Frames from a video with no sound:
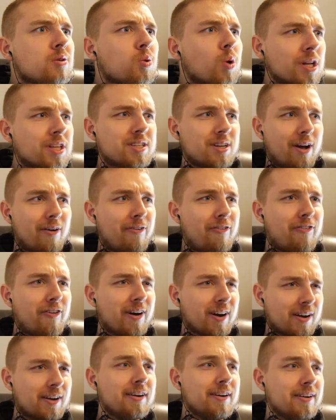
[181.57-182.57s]
What the
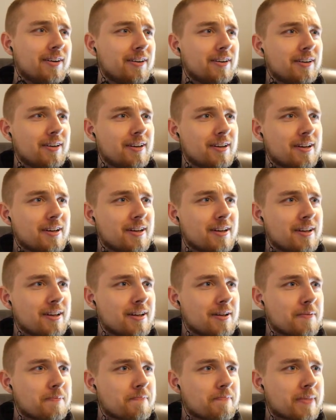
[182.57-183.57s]
fuck?
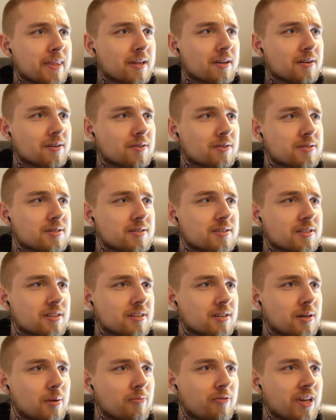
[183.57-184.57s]
Sie sind
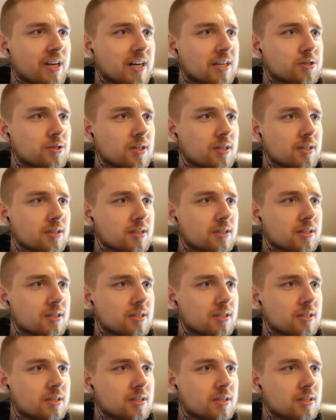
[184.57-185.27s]
in einem Venator? Und